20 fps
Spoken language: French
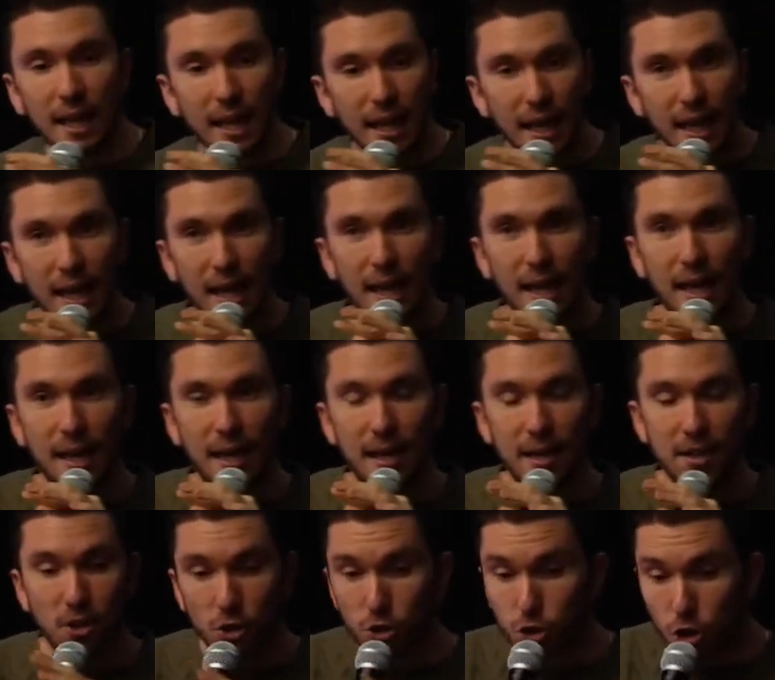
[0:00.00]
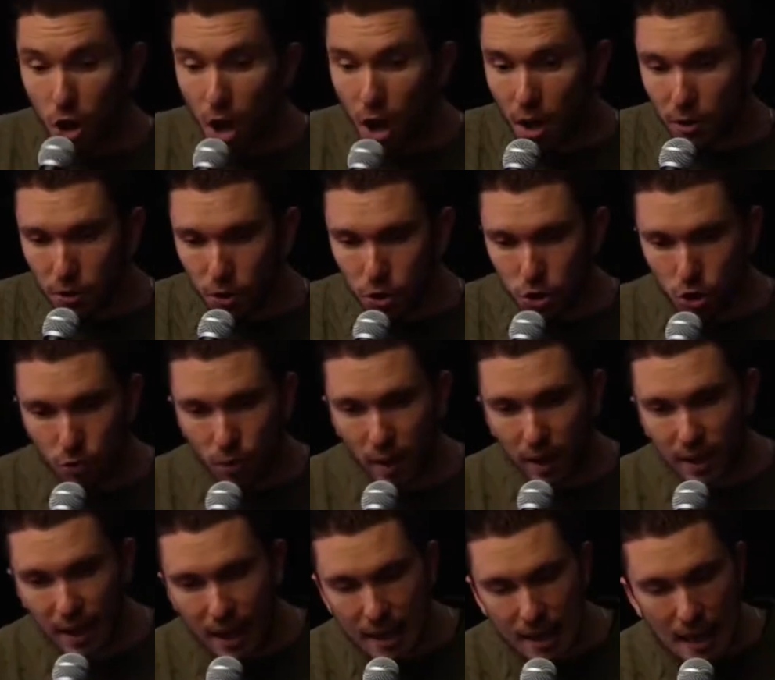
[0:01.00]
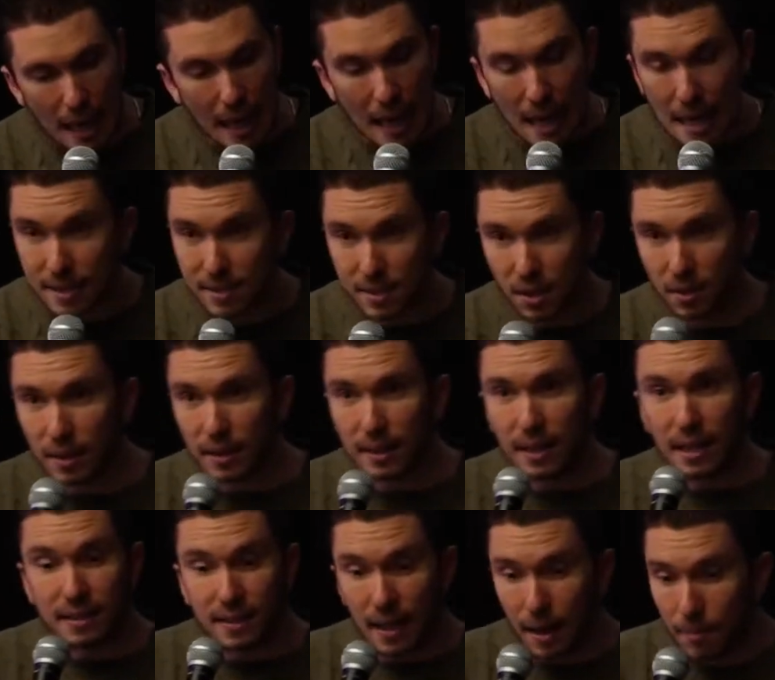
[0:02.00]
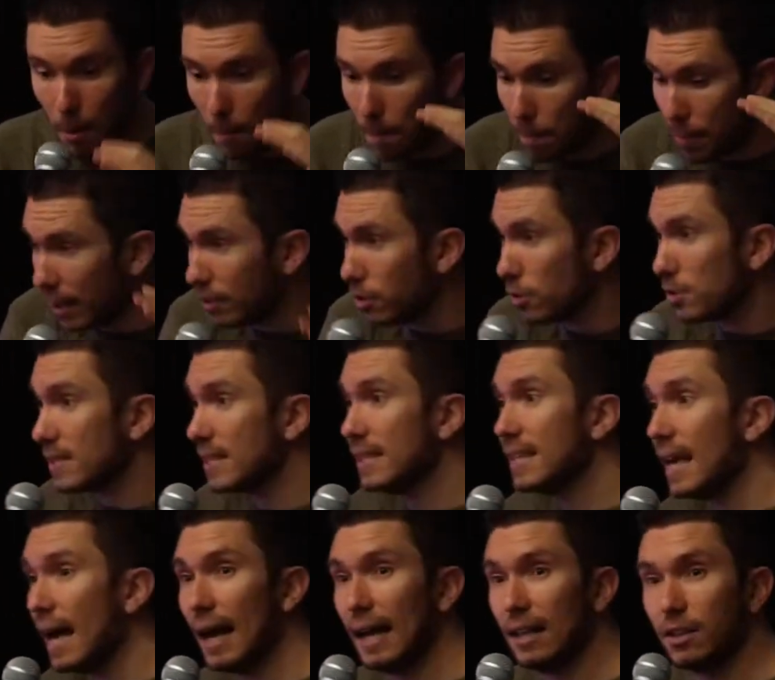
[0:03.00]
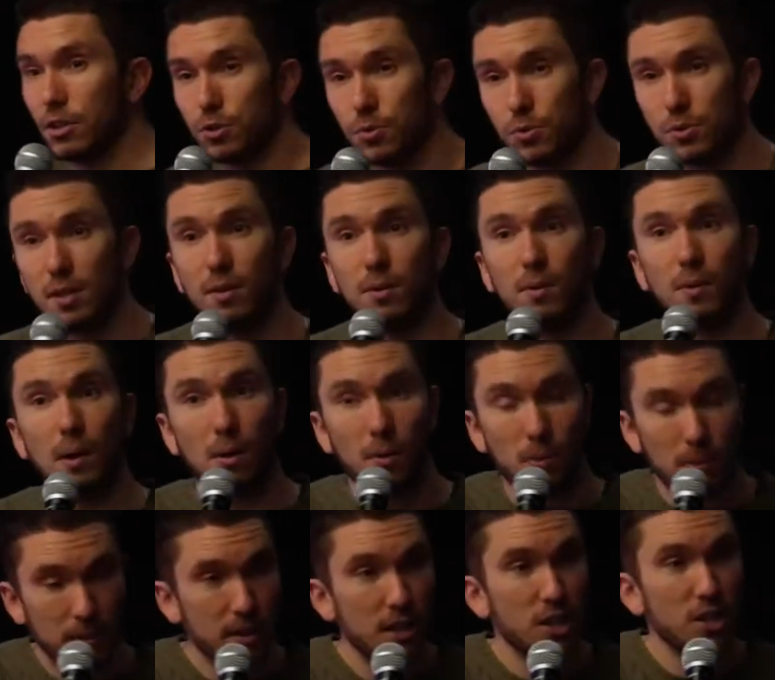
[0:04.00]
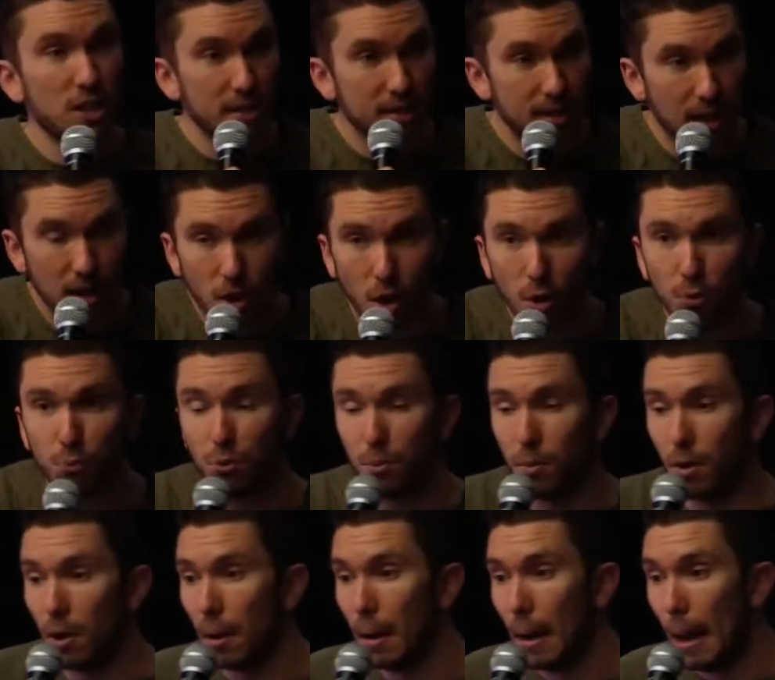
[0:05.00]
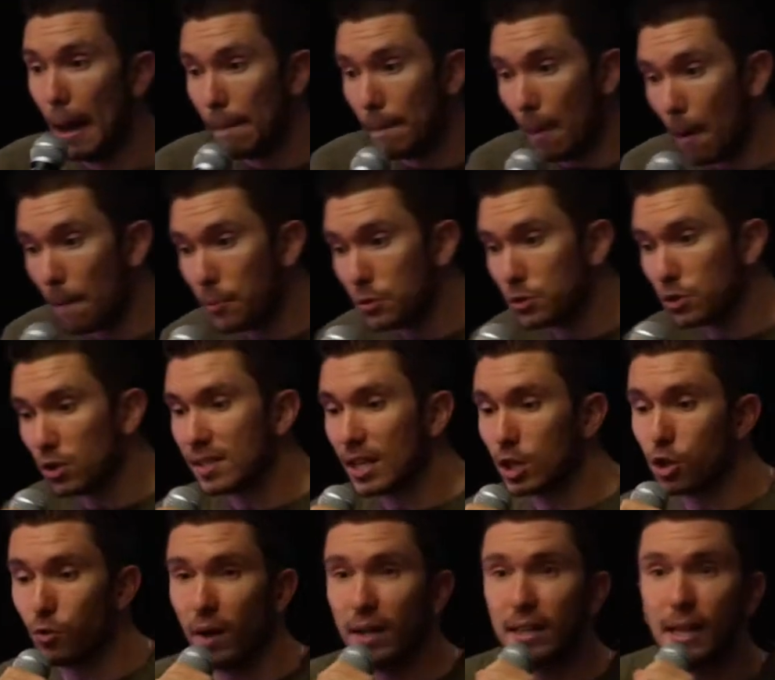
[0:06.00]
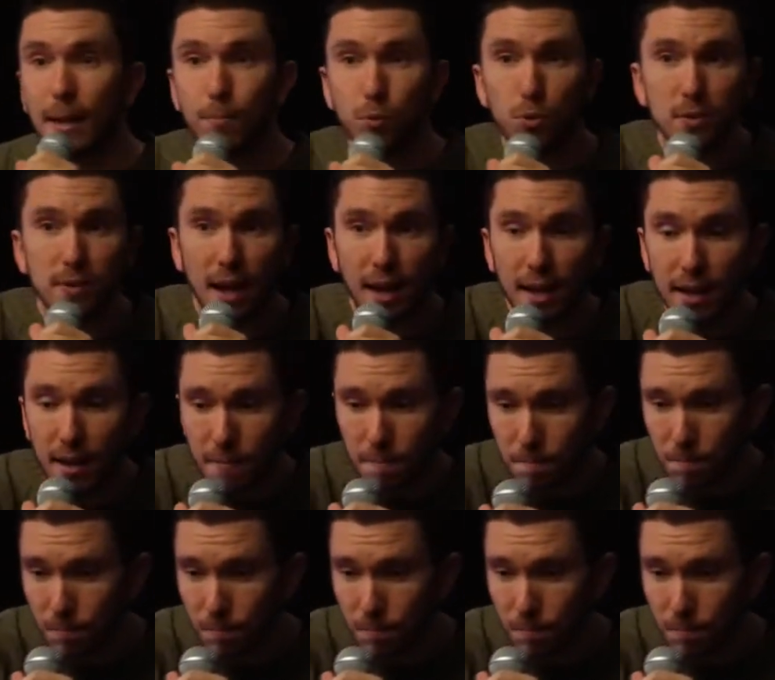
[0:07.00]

et quand je rentre, je voyais un, un cendrier tellement plein de cigarettes que je me suis dit, waouh, déjà c'est un grand fumeur. Mais en plus de ça, je voyais des bouteilles,